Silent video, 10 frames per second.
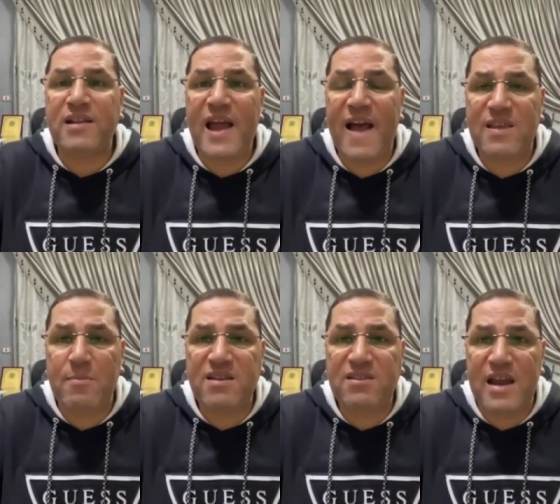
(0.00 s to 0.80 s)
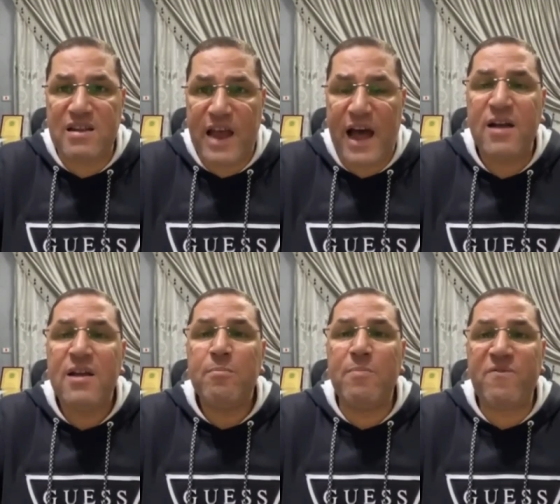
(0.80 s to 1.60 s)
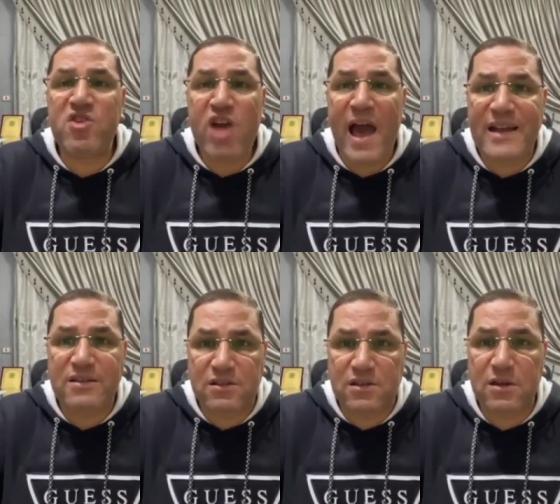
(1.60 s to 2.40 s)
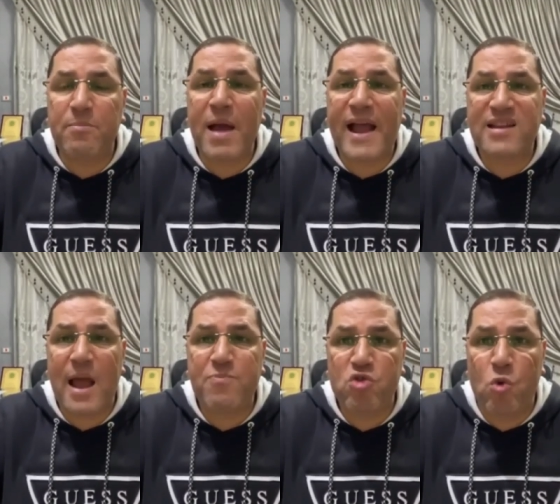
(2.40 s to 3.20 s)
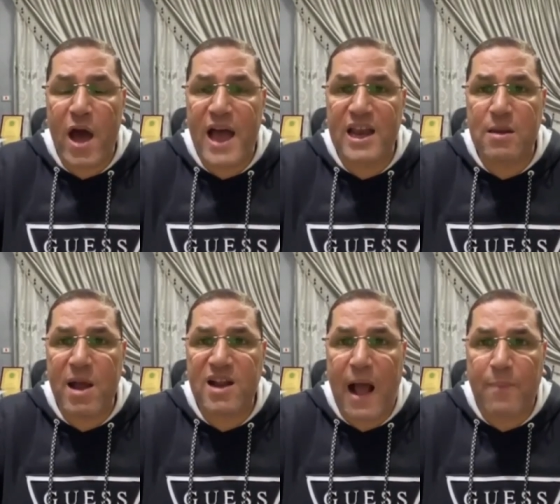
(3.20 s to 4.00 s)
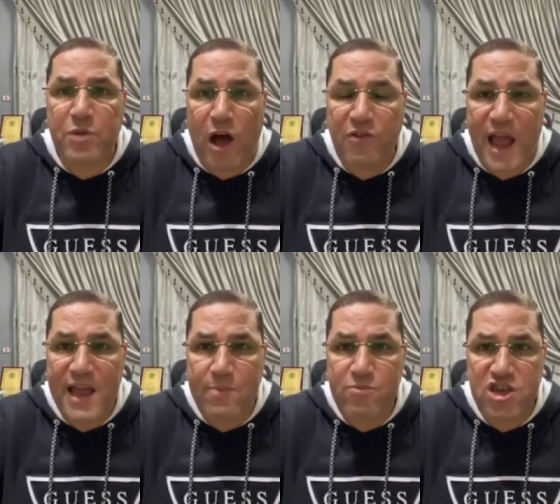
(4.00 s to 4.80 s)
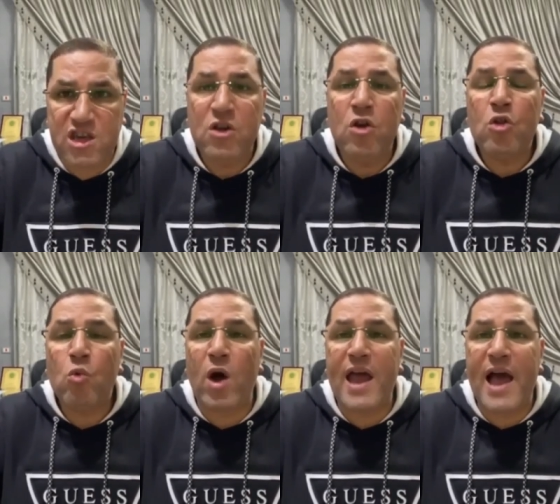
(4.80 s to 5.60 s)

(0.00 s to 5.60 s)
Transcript: بعد الهزيمة الثالثة مفيش حد ما كتبش وقال ان مجدي عبد العاطي هيمشي